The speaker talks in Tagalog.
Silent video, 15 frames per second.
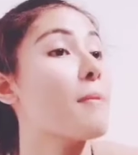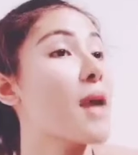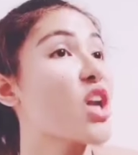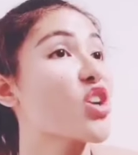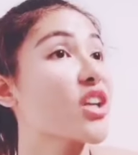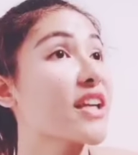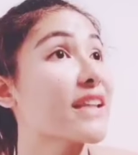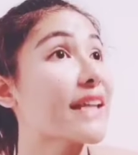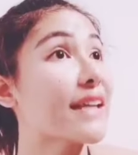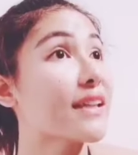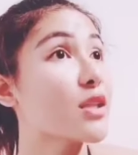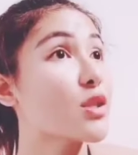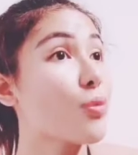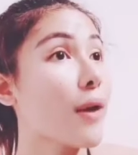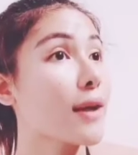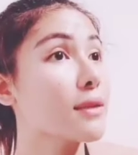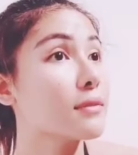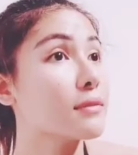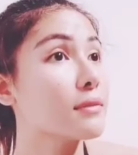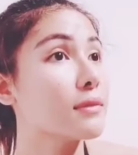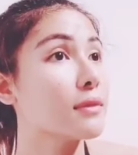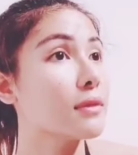kayong Great Taste White?
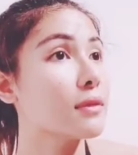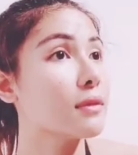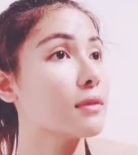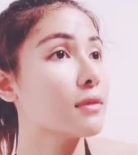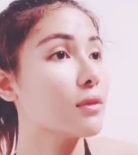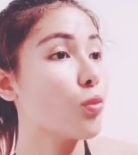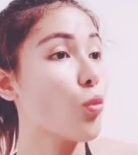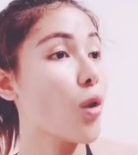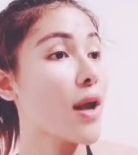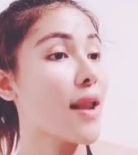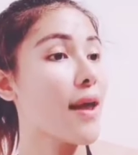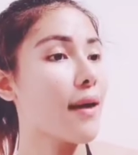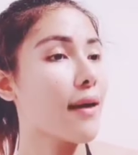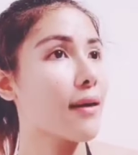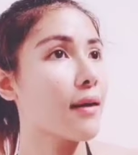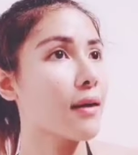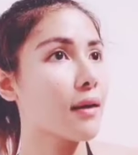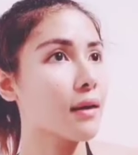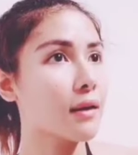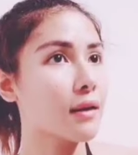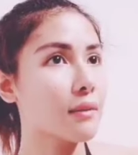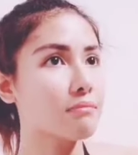Wala.
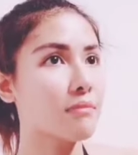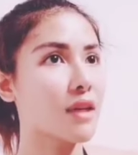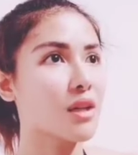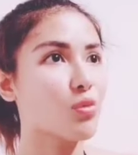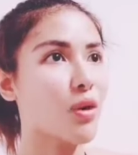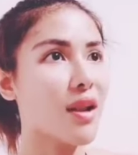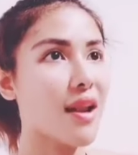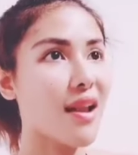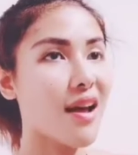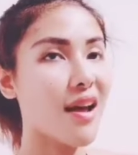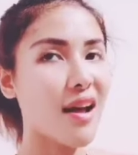Ba't wala?